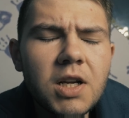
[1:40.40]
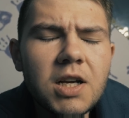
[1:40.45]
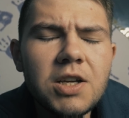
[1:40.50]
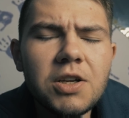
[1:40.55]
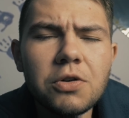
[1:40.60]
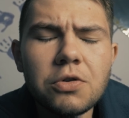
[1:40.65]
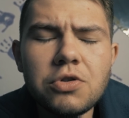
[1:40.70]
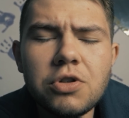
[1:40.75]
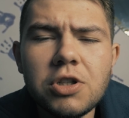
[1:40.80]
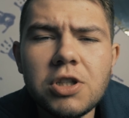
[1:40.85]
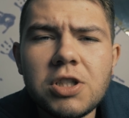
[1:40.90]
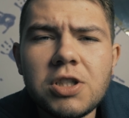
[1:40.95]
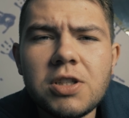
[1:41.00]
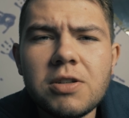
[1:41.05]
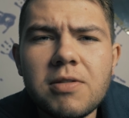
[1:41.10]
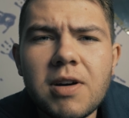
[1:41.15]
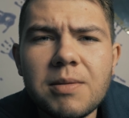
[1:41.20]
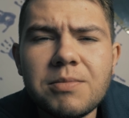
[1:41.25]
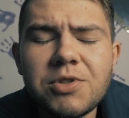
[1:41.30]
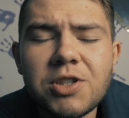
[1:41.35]
i
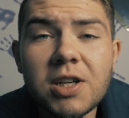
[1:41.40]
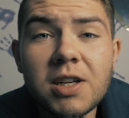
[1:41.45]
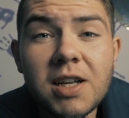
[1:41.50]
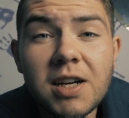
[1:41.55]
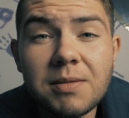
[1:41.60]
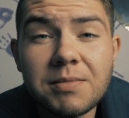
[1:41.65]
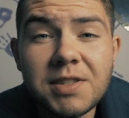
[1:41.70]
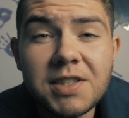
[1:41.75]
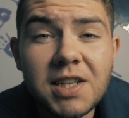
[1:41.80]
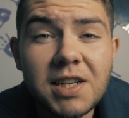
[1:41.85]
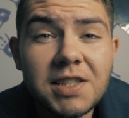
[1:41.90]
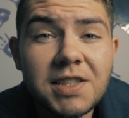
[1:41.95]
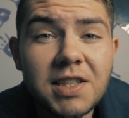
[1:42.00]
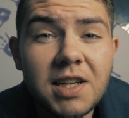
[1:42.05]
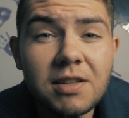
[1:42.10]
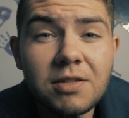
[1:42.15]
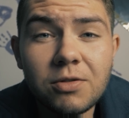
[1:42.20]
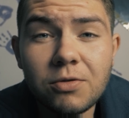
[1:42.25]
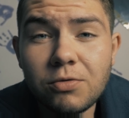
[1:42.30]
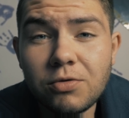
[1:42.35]
oczyściłem czakram
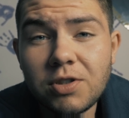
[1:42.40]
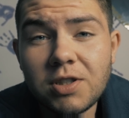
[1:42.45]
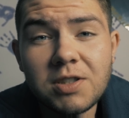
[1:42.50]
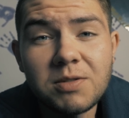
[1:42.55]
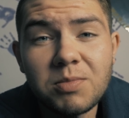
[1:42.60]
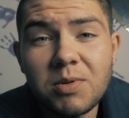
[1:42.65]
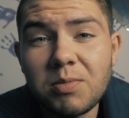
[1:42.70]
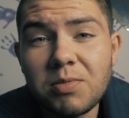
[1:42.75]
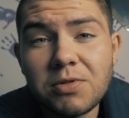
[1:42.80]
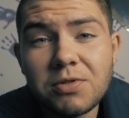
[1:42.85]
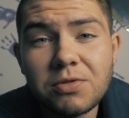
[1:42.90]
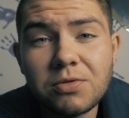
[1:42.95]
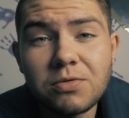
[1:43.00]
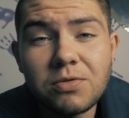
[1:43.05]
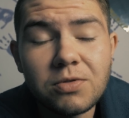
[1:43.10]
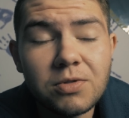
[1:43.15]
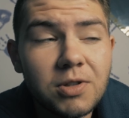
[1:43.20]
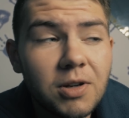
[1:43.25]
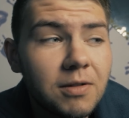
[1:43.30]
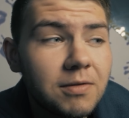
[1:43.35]
serca, to już jest po prostu
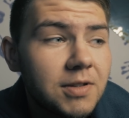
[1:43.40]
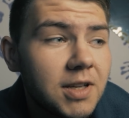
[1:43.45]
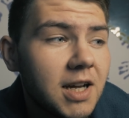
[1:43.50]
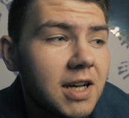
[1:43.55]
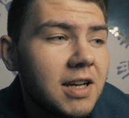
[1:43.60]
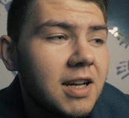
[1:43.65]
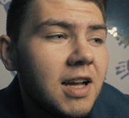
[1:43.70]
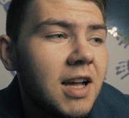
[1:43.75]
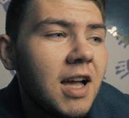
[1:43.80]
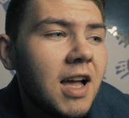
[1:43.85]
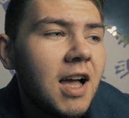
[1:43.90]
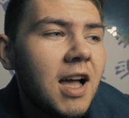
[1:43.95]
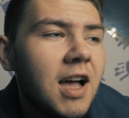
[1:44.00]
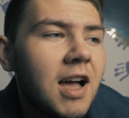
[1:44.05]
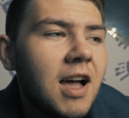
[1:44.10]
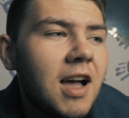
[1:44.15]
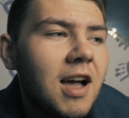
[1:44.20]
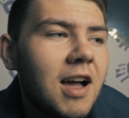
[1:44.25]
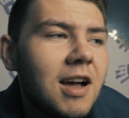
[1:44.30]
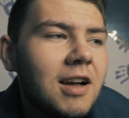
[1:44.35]
cudownie.
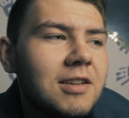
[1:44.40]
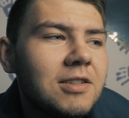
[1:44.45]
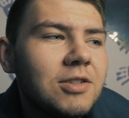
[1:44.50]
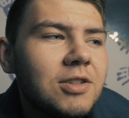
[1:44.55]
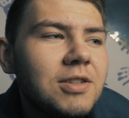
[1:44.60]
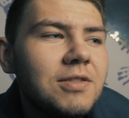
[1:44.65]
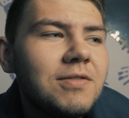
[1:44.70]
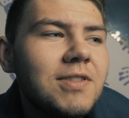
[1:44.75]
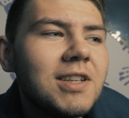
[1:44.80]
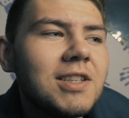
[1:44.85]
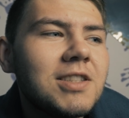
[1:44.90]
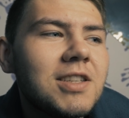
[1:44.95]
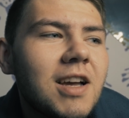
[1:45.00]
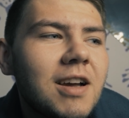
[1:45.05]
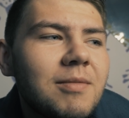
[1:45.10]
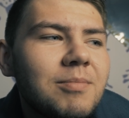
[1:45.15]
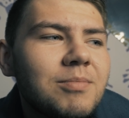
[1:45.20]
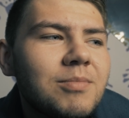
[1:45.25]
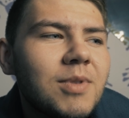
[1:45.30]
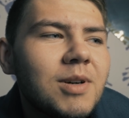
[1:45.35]
No i
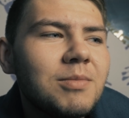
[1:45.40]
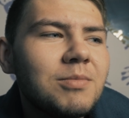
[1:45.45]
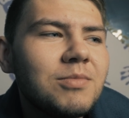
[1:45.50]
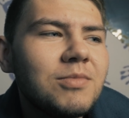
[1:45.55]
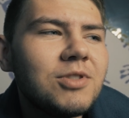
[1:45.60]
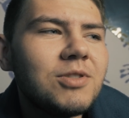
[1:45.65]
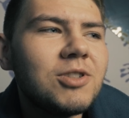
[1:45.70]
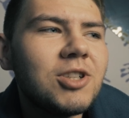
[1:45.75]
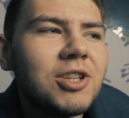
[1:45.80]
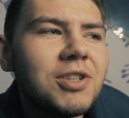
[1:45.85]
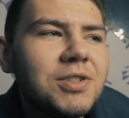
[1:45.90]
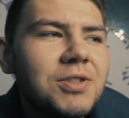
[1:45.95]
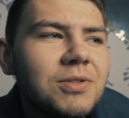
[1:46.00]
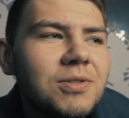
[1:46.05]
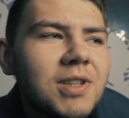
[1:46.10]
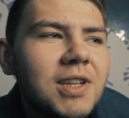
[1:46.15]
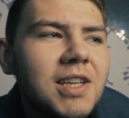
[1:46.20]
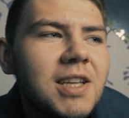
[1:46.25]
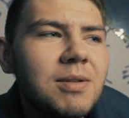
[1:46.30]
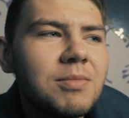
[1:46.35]
wiecie, mam
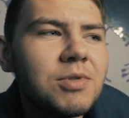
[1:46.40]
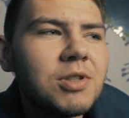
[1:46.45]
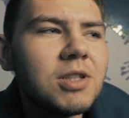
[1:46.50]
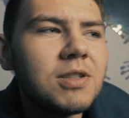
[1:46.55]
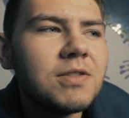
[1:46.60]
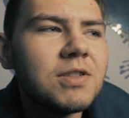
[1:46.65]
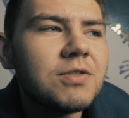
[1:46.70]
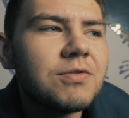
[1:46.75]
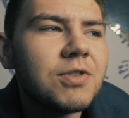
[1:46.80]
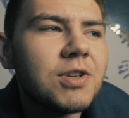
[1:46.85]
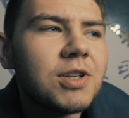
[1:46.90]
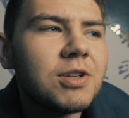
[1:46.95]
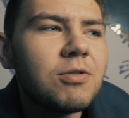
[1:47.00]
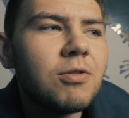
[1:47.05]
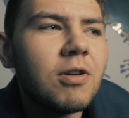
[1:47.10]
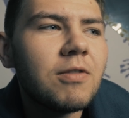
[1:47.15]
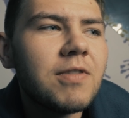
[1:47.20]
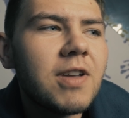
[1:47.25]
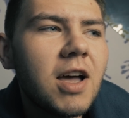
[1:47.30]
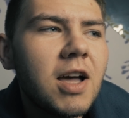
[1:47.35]
często takie myśli w swojej
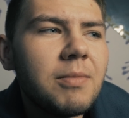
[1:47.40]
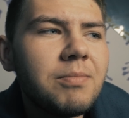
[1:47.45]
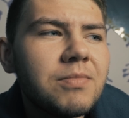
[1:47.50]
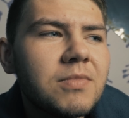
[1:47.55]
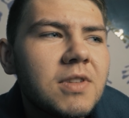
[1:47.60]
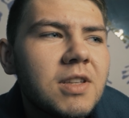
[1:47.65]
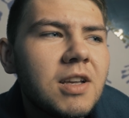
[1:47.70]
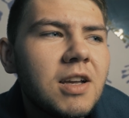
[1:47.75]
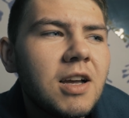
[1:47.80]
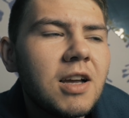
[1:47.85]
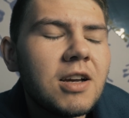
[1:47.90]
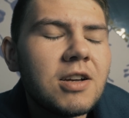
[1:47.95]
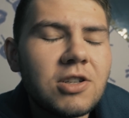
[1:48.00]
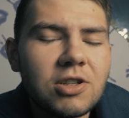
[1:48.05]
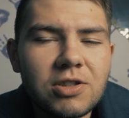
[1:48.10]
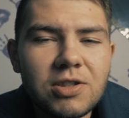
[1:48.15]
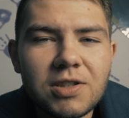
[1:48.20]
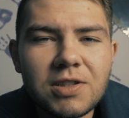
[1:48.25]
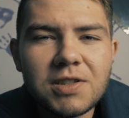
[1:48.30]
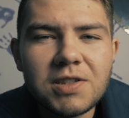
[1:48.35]
głowie,
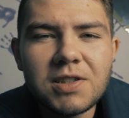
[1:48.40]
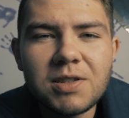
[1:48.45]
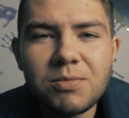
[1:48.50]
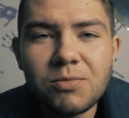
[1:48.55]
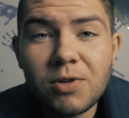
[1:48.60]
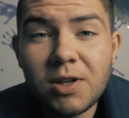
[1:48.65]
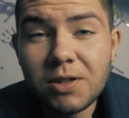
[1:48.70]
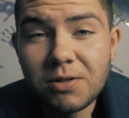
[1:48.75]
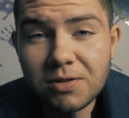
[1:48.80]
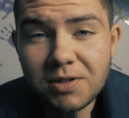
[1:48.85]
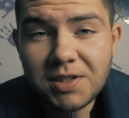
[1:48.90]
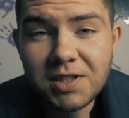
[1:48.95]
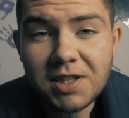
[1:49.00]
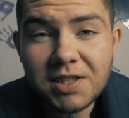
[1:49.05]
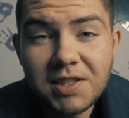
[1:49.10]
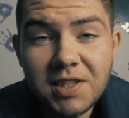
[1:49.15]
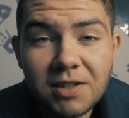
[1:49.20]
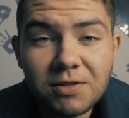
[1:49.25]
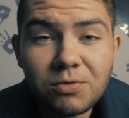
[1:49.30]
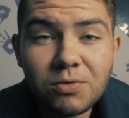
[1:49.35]
że ten stymulator
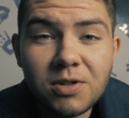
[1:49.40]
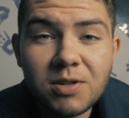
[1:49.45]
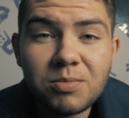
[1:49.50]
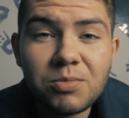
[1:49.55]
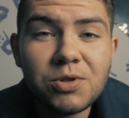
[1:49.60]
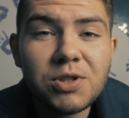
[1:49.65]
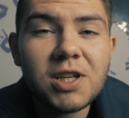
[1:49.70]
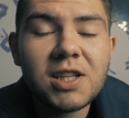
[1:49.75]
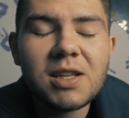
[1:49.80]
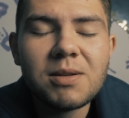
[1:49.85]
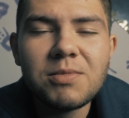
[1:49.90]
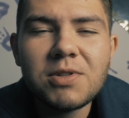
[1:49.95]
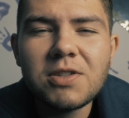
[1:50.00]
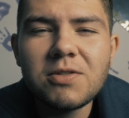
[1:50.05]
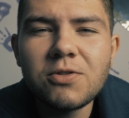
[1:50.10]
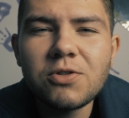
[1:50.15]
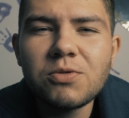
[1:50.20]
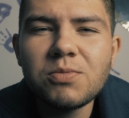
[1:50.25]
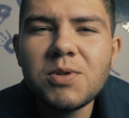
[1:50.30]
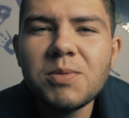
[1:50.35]
serca, który posiadam,
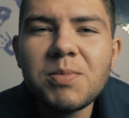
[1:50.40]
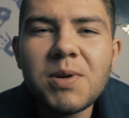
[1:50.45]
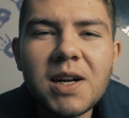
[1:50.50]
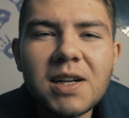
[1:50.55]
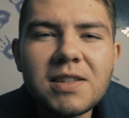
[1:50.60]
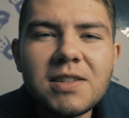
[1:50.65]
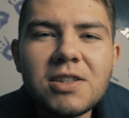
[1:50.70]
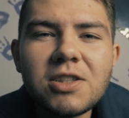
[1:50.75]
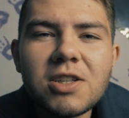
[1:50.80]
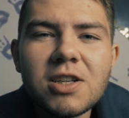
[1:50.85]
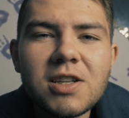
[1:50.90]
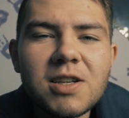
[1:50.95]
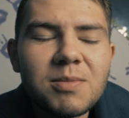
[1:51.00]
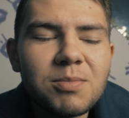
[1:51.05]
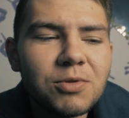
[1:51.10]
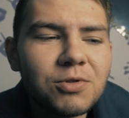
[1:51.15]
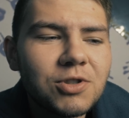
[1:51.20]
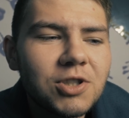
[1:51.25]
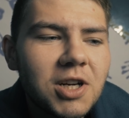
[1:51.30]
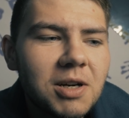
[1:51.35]
jest już mi praktycznie
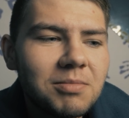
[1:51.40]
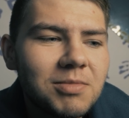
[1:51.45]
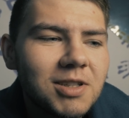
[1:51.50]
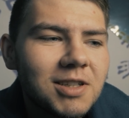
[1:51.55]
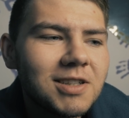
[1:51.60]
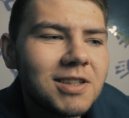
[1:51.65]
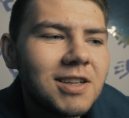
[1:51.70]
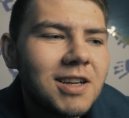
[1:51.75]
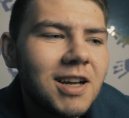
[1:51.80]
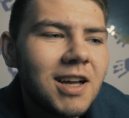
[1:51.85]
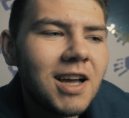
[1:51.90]
niepotrzebny.